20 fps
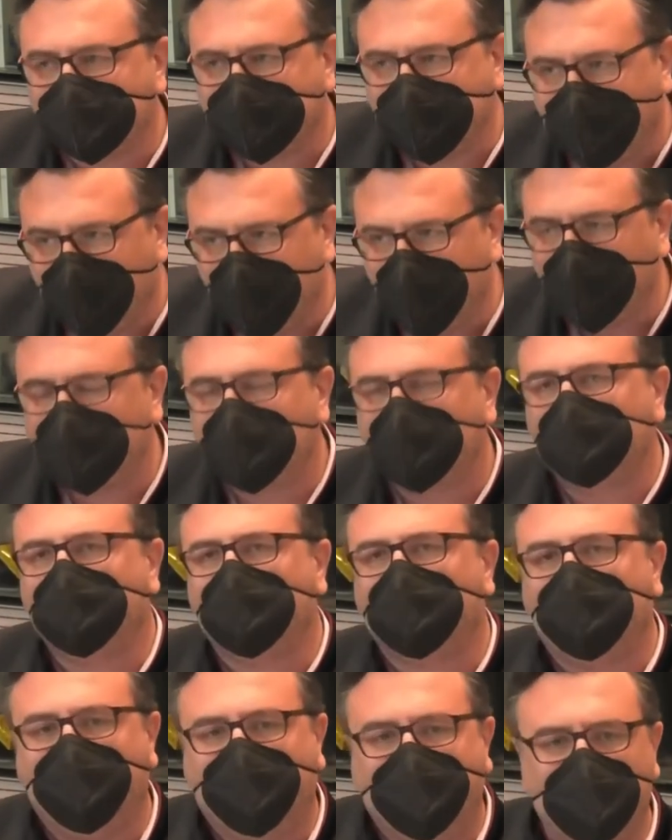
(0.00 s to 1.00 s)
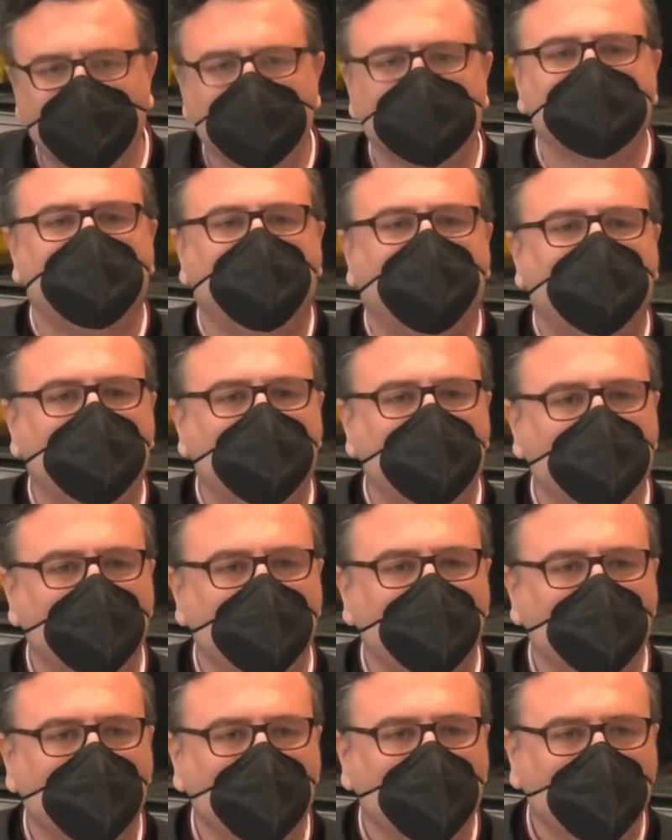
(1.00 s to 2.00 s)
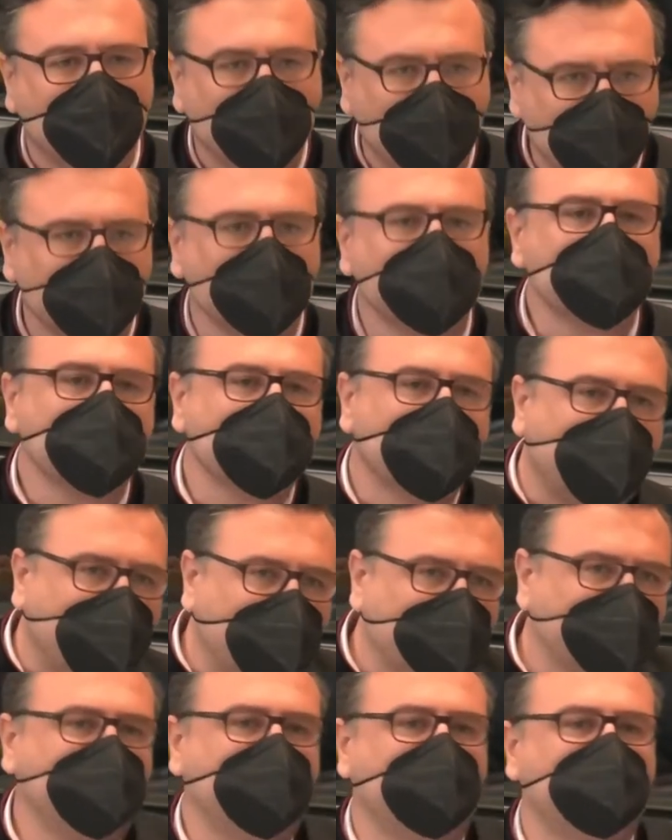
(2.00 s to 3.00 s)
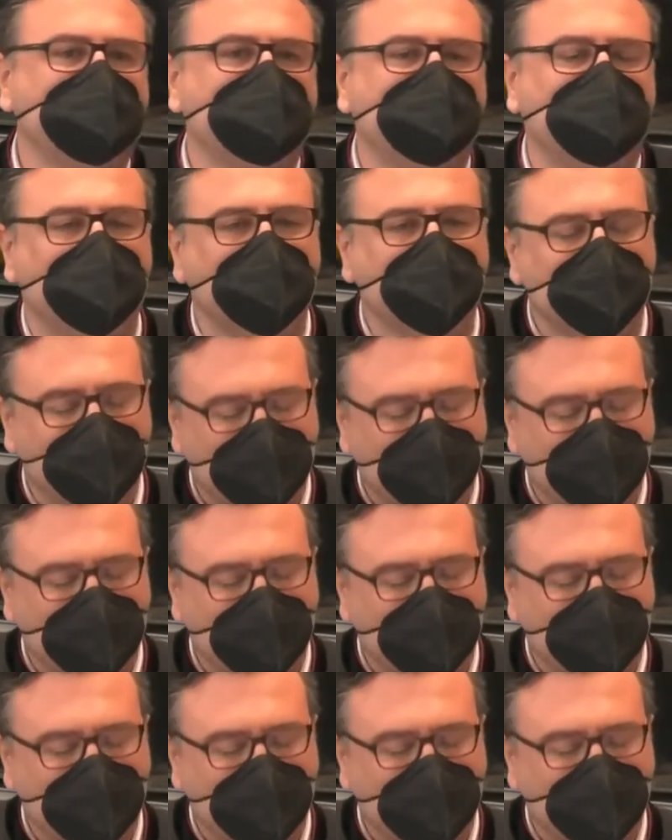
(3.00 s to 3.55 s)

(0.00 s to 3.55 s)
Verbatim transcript: auch ihre Aussagen Lügen straft, die sie